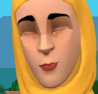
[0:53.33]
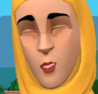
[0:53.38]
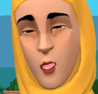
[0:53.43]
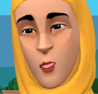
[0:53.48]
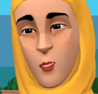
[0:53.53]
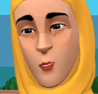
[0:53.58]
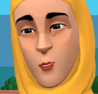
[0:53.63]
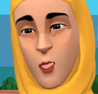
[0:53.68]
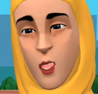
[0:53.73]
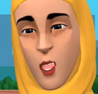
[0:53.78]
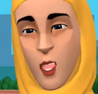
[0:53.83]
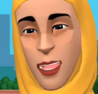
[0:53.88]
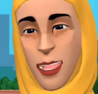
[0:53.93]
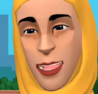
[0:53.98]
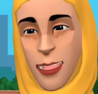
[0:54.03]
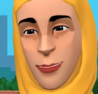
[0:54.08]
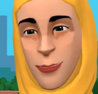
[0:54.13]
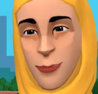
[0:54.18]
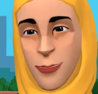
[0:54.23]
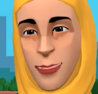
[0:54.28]
Menjalani
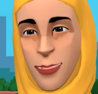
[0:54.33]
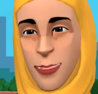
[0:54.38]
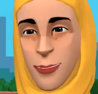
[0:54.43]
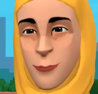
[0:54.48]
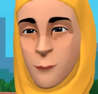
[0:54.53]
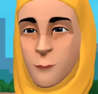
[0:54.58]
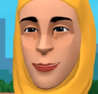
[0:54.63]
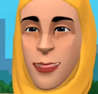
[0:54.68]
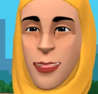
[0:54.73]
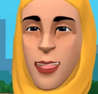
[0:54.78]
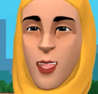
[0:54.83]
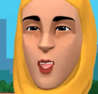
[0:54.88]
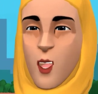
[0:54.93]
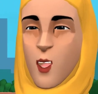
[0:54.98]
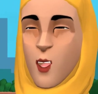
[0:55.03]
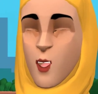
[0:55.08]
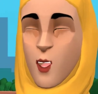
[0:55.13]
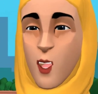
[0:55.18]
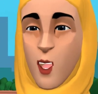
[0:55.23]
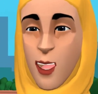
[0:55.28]
profesi sebagai
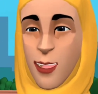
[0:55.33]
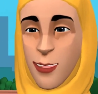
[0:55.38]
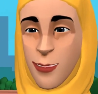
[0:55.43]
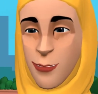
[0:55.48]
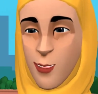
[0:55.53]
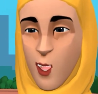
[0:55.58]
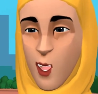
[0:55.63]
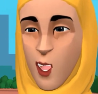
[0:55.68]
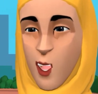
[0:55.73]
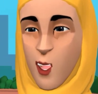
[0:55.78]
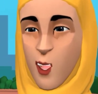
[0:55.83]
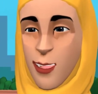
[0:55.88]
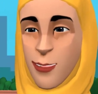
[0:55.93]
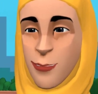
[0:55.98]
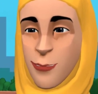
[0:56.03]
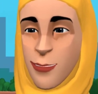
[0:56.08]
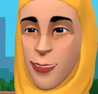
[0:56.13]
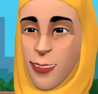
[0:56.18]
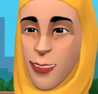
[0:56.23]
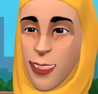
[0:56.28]
konselor sekolah
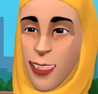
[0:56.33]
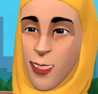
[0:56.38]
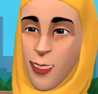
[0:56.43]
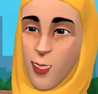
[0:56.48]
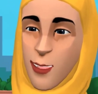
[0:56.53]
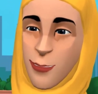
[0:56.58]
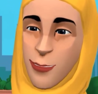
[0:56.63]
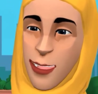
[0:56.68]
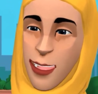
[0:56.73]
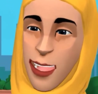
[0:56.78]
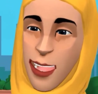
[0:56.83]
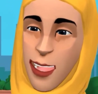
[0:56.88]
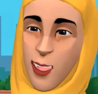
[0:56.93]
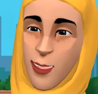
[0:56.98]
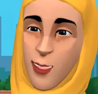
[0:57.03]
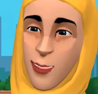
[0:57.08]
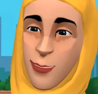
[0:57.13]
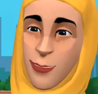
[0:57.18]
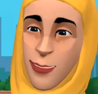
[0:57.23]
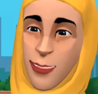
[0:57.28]
sejak 1
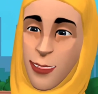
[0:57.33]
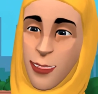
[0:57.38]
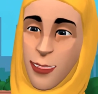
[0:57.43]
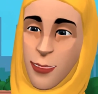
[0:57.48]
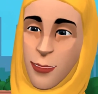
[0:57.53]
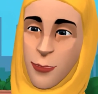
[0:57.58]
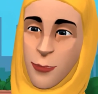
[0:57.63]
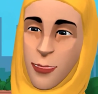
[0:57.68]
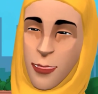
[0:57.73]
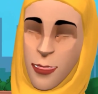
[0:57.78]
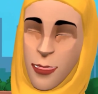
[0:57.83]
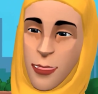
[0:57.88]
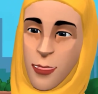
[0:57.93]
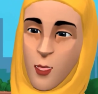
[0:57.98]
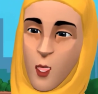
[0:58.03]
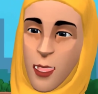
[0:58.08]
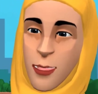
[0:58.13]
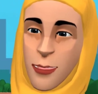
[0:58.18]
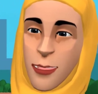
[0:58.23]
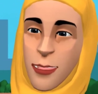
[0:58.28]
Maret 2019
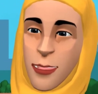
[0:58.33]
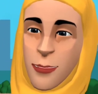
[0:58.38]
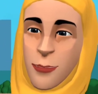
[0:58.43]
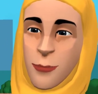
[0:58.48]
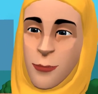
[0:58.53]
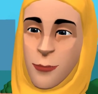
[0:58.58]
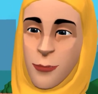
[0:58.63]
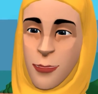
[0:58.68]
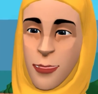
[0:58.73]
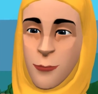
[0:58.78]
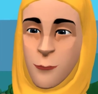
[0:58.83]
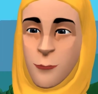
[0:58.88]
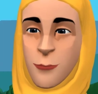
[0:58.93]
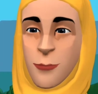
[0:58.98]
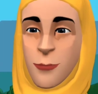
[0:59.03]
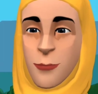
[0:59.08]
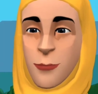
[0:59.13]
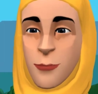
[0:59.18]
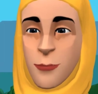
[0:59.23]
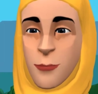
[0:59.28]
hingga sekarang,
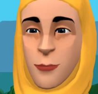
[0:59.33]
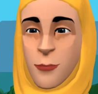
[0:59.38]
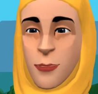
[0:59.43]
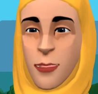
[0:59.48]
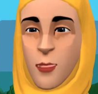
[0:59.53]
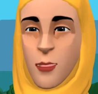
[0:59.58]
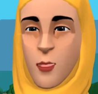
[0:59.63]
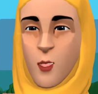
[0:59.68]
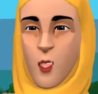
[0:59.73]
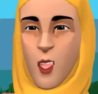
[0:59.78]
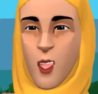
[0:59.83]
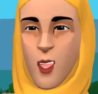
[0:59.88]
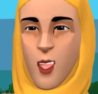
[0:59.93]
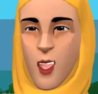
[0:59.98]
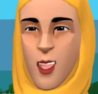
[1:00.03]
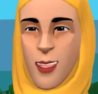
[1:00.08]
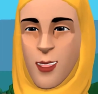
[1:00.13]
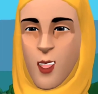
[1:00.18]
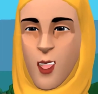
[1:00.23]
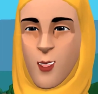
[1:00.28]
hampir 12
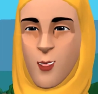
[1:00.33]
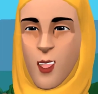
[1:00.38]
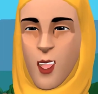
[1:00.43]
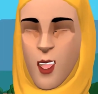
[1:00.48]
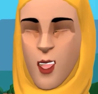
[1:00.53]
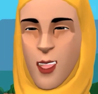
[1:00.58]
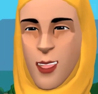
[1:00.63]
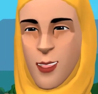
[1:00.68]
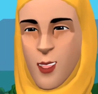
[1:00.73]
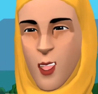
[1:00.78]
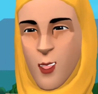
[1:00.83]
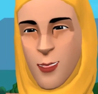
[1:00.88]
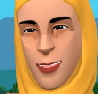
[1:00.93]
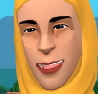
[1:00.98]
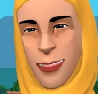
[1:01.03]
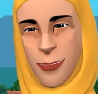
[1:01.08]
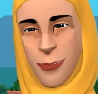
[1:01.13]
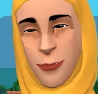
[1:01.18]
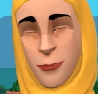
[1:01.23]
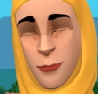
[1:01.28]

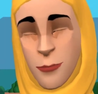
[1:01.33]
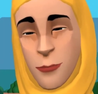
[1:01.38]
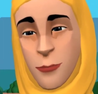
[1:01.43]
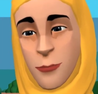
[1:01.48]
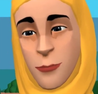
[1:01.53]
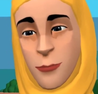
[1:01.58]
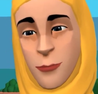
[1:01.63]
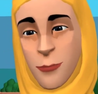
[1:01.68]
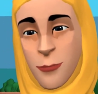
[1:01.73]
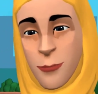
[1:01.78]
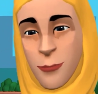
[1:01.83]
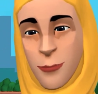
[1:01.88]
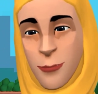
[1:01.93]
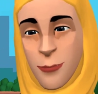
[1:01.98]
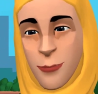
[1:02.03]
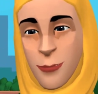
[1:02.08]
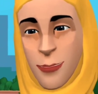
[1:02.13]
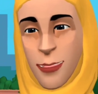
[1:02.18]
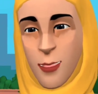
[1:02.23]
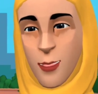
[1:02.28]
tahun
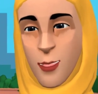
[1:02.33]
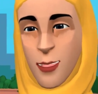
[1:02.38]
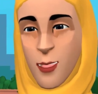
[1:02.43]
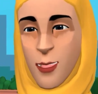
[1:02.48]
men